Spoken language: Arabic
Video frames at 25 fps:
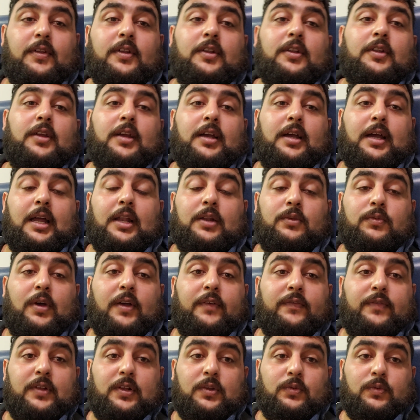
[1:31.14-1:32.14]
على
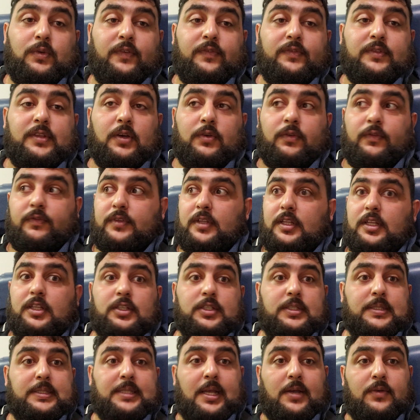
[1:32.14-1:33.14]
الوقفه اللي وقفتها وقفت لي
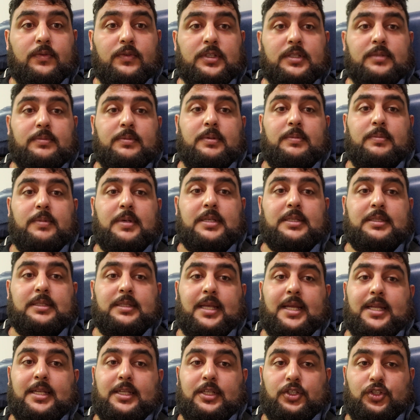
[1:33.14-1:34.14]
شي ساعه ونص
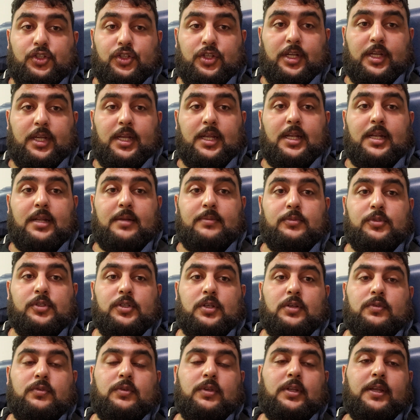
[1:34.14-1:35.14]
بالباص يعني اجري يلا عم
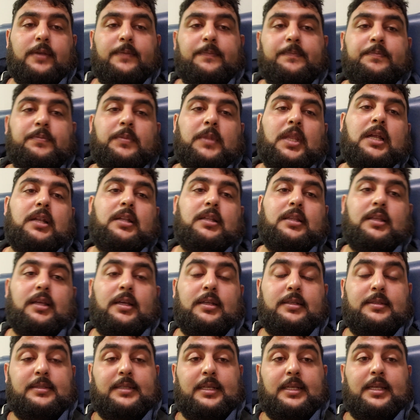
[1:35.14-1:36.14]
يجعوني قلت
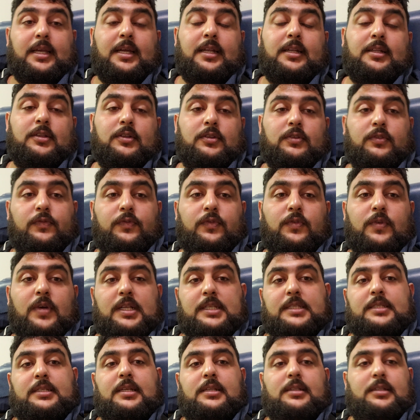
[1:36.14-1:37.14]
تذكرت انه في
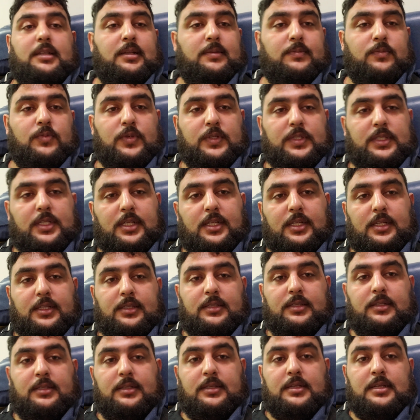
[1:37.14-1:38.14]
واحد سالنا على المواصلات
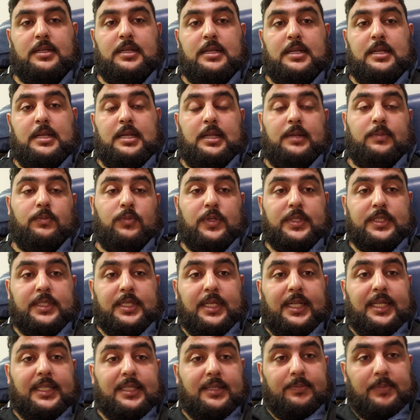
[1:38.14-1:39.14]

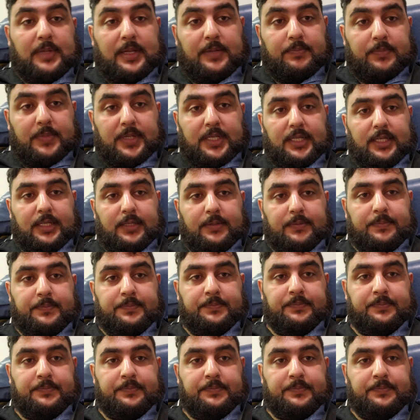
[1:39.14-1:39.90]
المواصلات مأمنه